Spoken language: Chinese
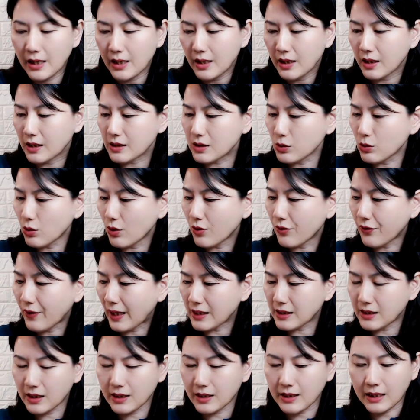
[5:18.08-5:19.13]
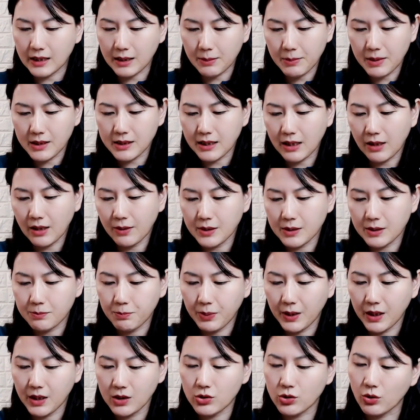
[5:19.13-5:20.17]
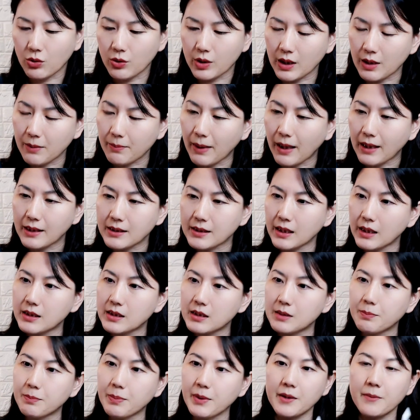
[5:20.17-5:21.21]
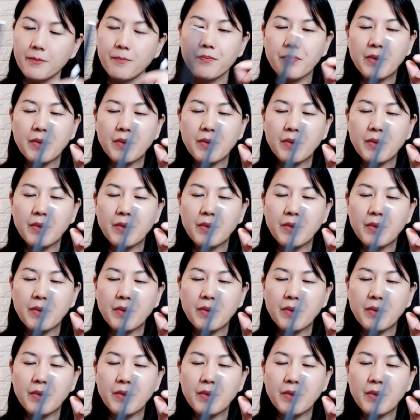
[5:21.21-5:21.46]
可是我发现呢，他们家 P 九零吧这一支笔，